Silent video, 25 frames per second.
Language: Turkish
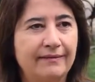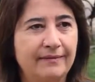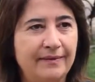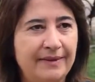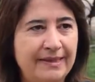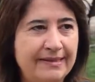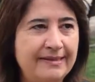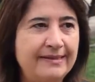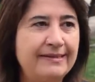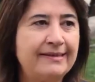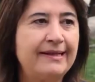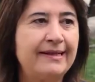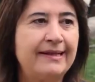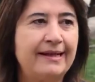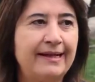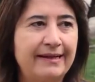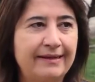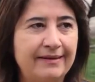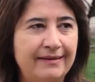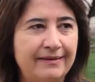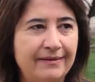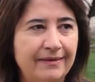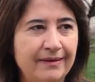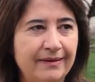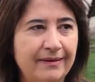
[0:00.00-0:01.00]

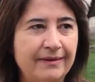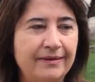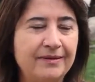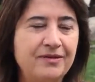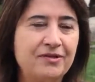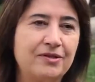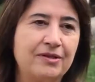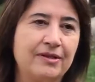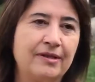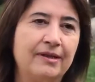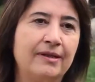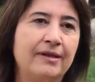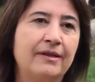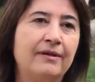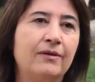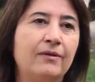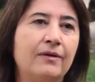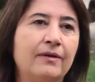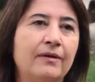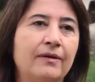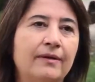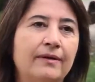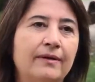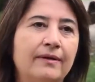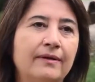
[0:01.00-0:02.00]
indirerek e, işte
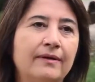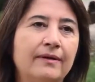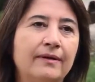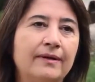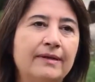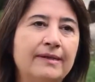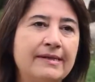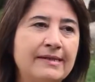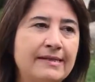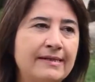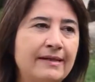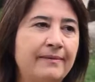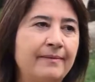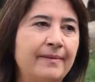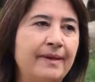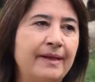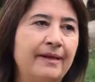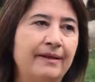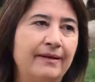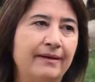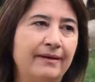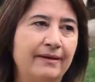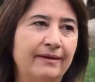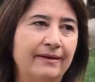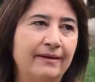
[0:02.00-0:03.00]

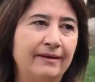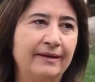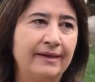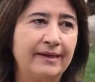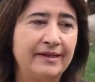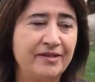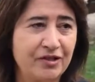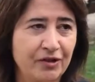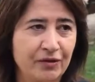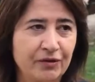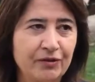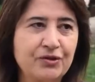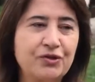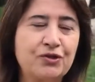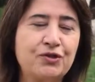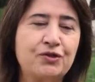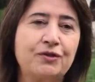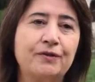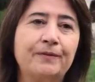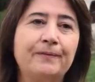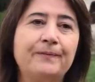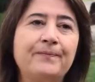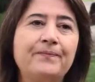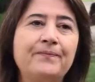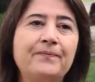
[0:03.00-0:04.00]
izlemeye
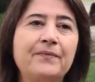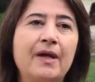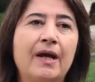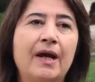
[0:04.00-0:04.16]
çalıştım.